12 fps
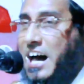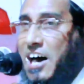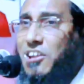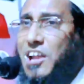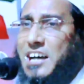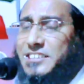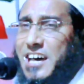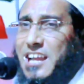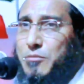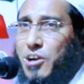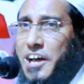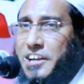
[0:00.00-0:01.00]
আল্লাহ তালা
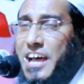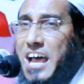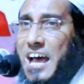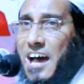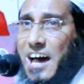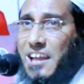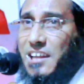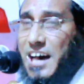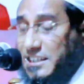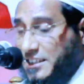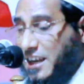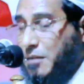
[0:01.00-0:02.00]
বলেন হ্যাঁ আল্লাহ
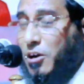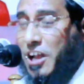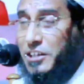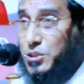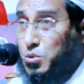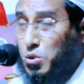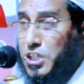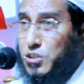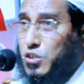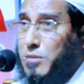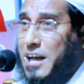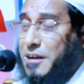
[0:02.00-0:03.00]
তালা বলেন যদি
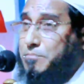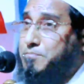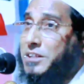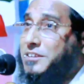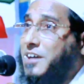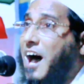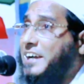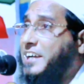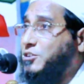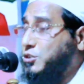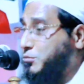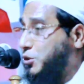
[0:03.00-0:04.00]
তোমার বান্দাকে
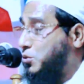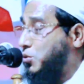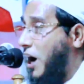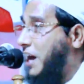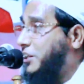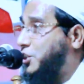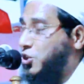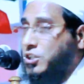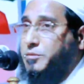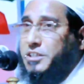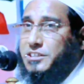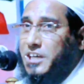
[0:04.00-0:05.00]
যদি তুমি কোরআন
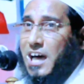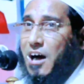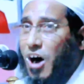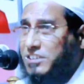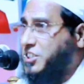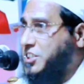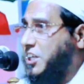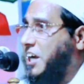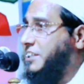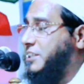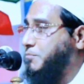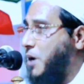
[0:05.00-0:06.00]
শরীফের তেলাওয়াত
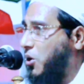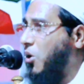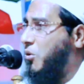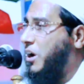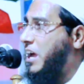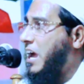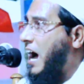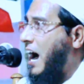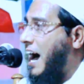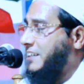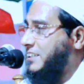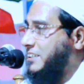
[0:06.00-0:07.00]
শিখাইতে পারো
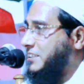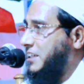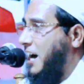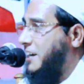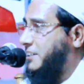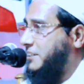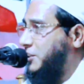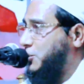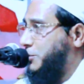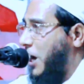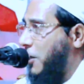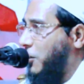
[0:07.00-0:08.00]
হাসতে হাসতে
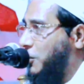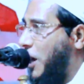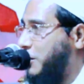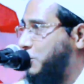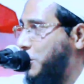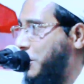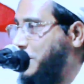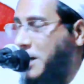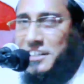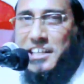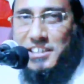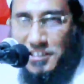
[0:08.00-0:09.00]
তুমি আল্লাহর তৈরি
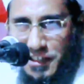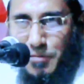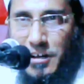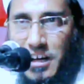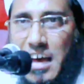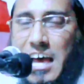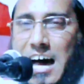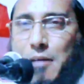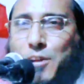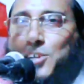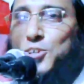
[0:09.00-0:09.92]
জান্নাতে যাইবা আমরা